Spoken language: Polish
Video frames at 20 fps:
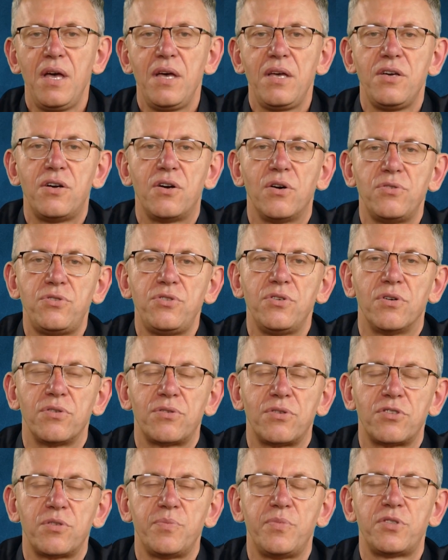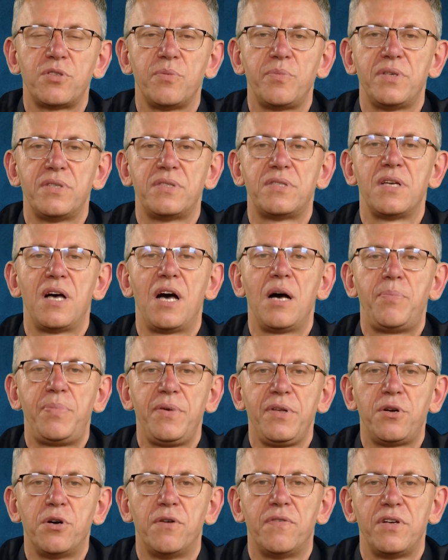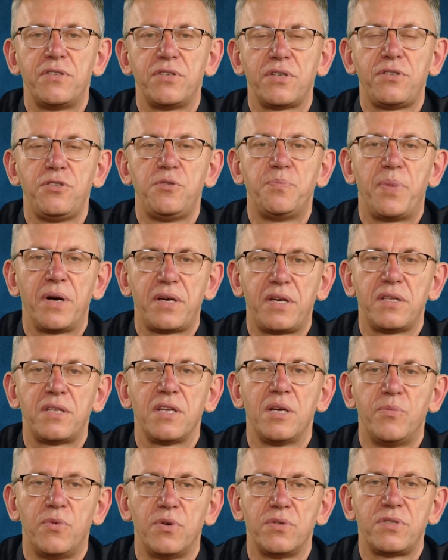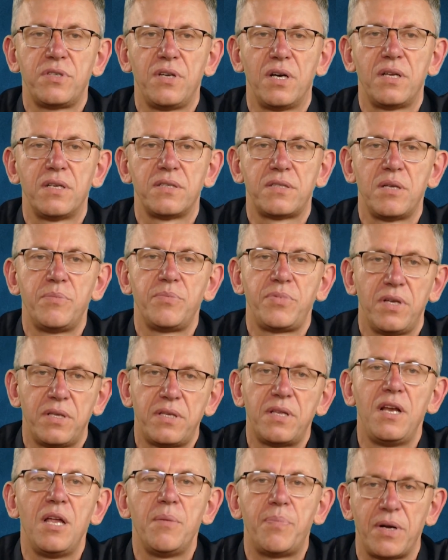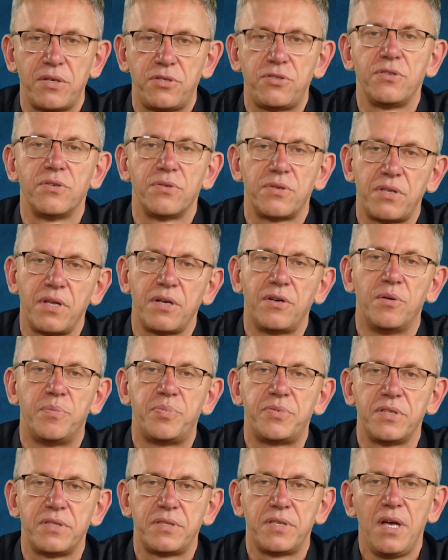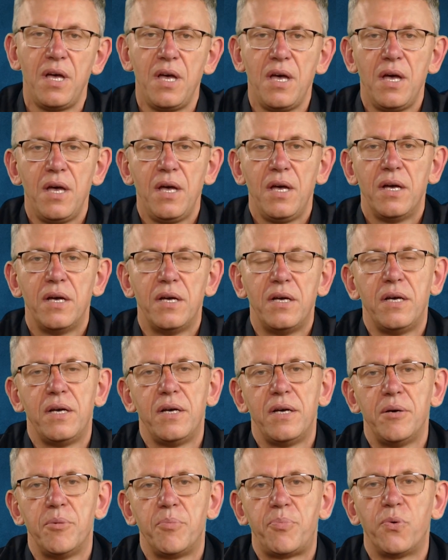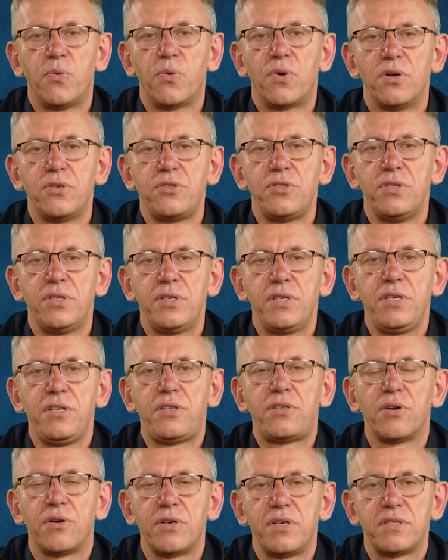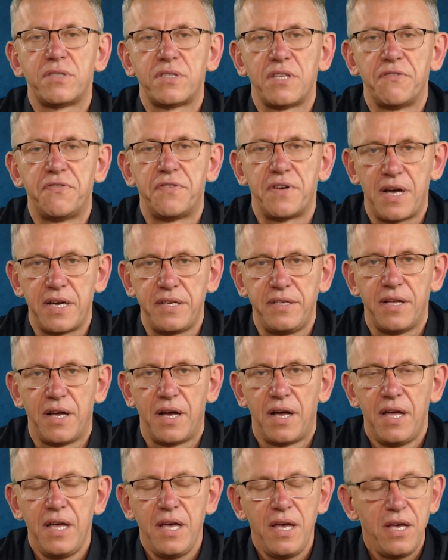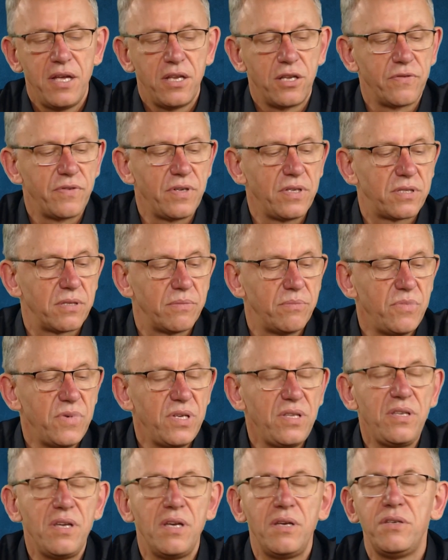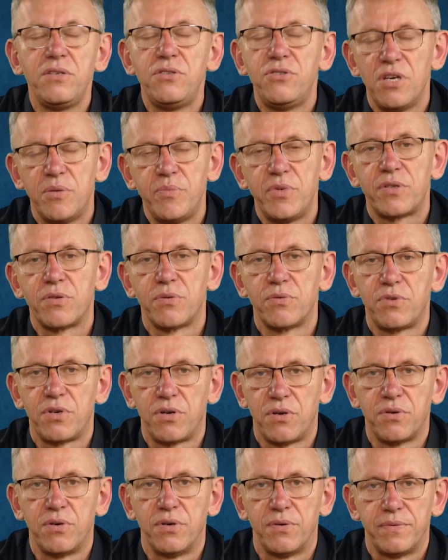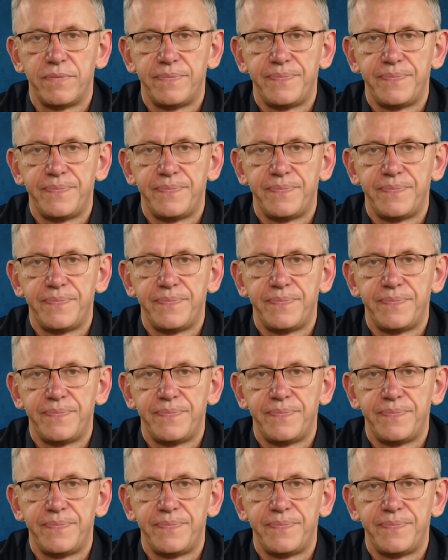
I chodzi o to, żeby sobie zaaplikować jakiś pakiet emocji, a następnie telepać się od tego przez y, pół godziny i to jest ta frajda. No więc my nie idziemy tą drogą.